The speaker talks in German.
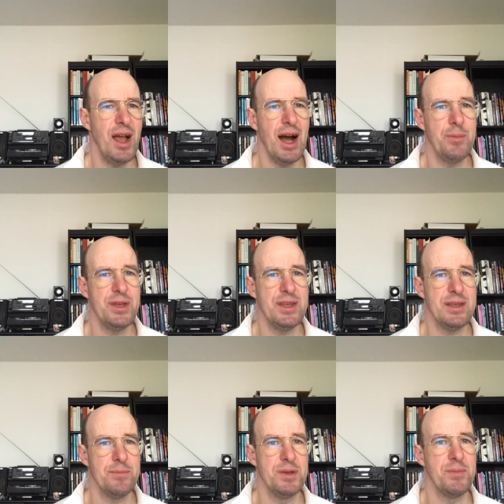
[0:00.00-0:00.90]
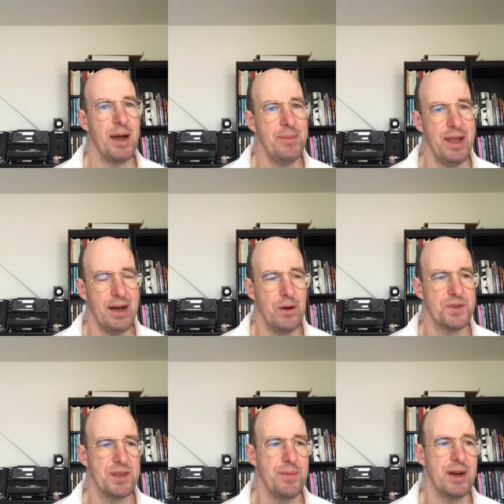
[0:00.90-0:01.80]
habe ich mit meinem Lehrer
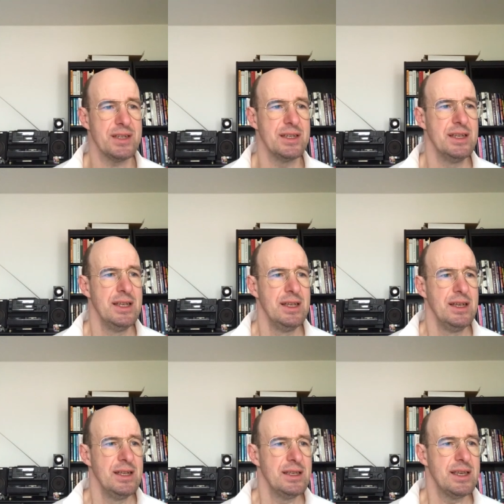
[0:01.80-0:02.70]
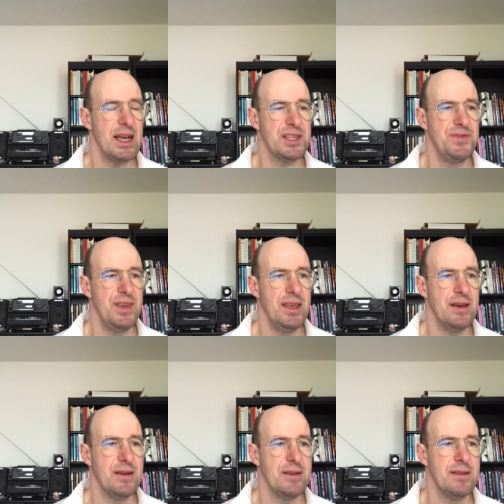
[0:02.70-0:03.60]
ausgemacht, dass
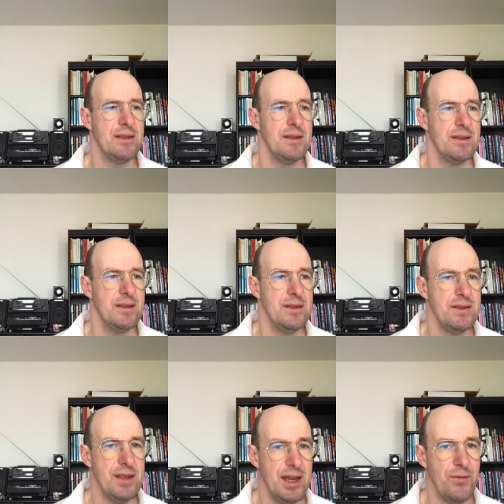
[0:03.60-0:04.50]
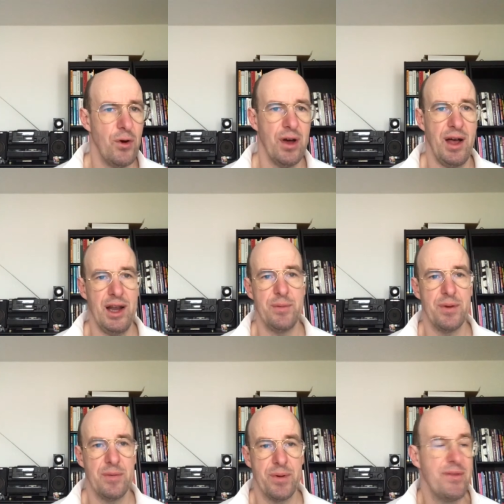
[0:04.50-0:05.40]
wir jede Woche eine
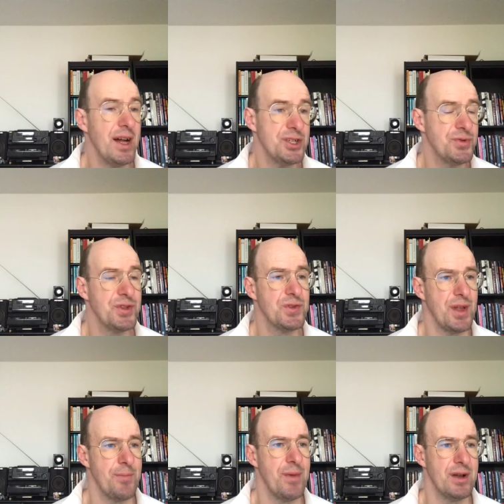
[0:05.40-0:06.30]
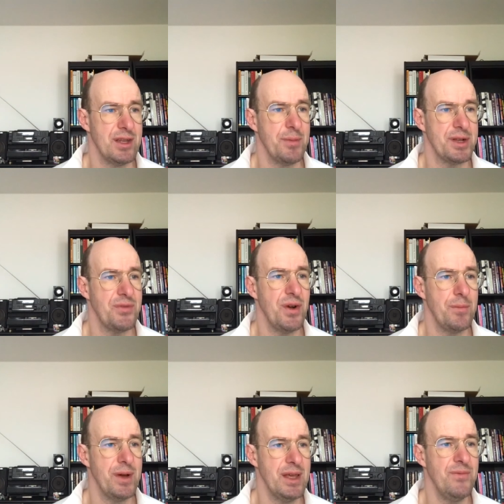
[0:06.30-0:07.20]
Pri Privatstunde zusammen machen. Ich habe
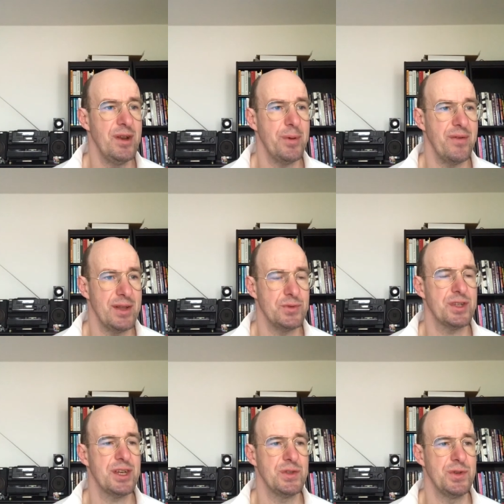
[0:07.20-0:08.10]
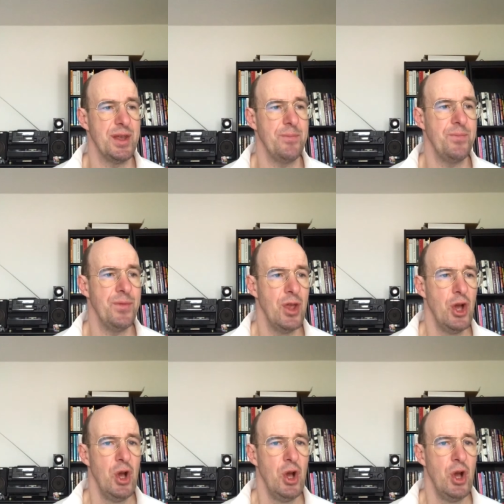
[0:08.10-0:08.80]
angefangen, bei ihm wieder Privatunterricht zu nehmen,